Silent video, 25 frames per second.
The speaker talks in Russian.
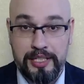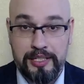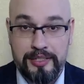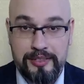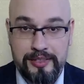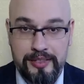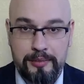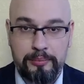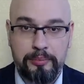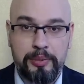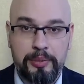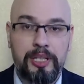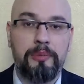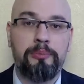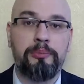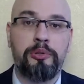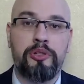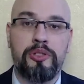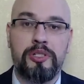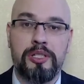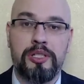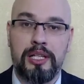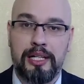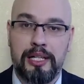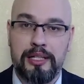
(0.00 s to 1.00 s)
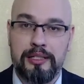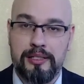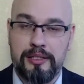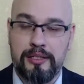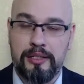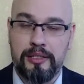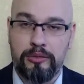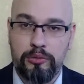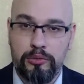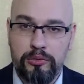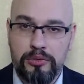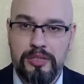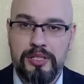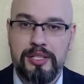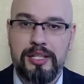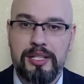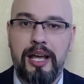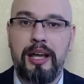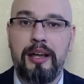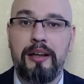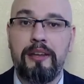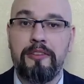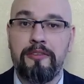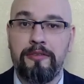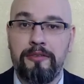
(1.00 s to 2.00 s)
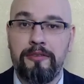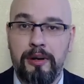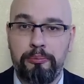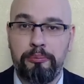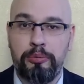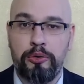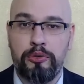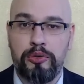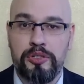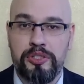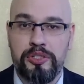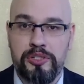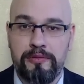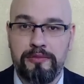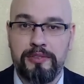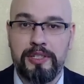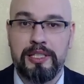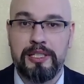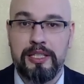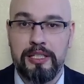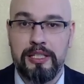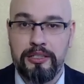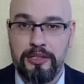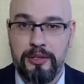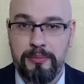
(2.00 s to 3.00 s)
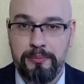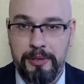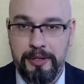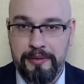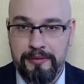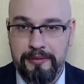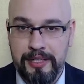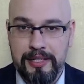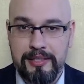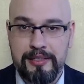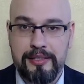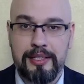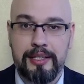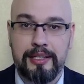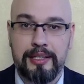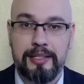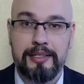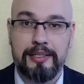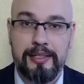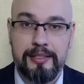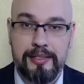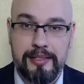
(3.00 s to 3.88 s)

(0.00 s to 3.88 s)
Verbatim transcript: не забыл, просто Конституция вопрос выдачи повесток не